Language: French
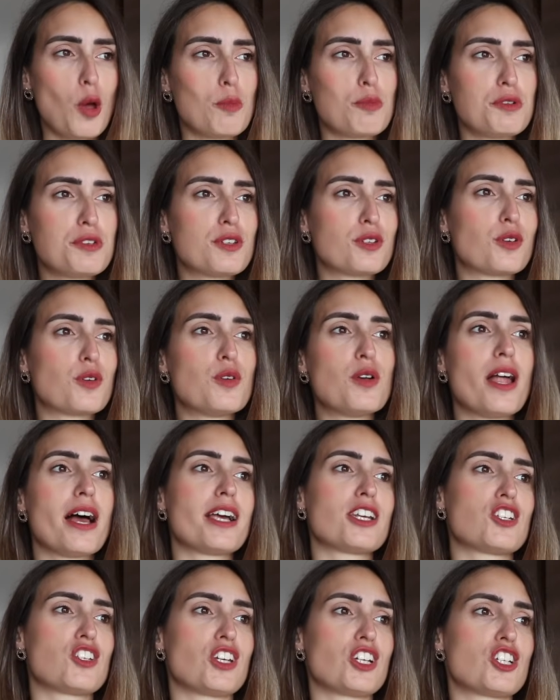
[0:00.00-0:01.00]
puisque
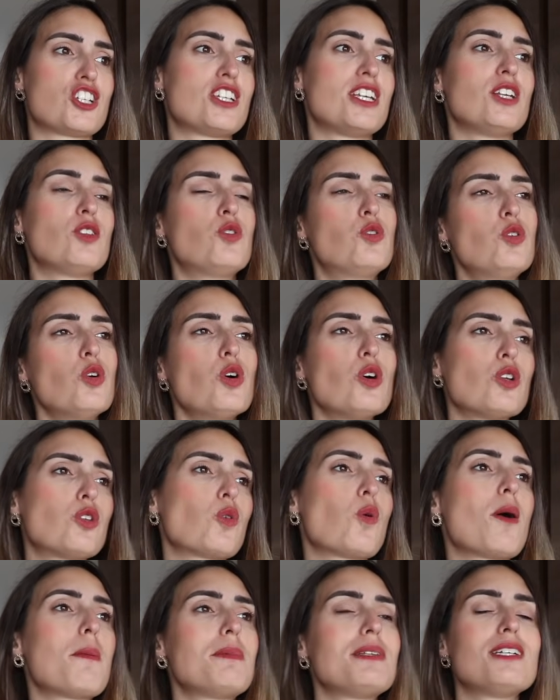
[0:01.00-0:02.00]
là j'ai acheté deux ou
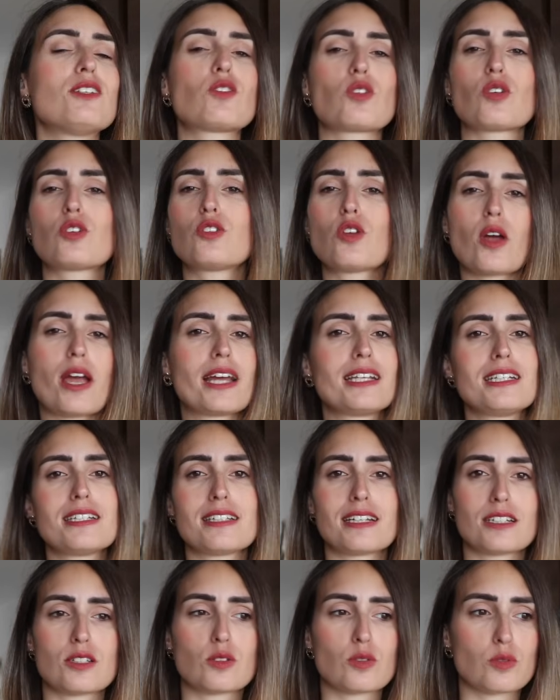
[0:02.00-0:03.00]
trois petits trucs
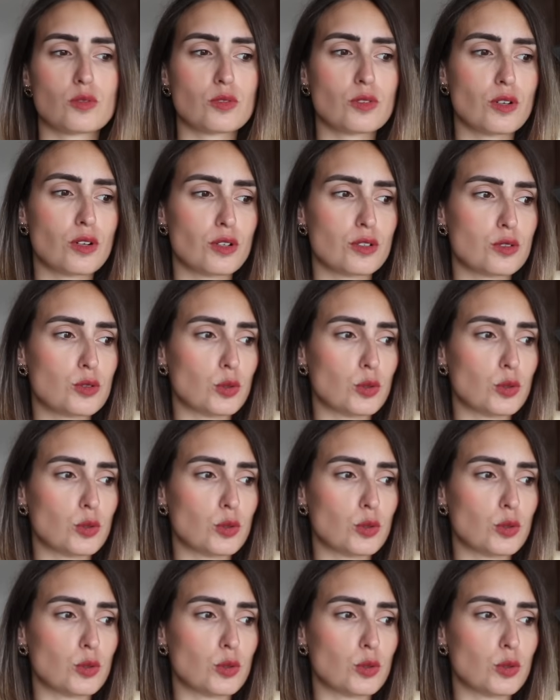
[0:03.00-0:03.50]
d'organisation euh,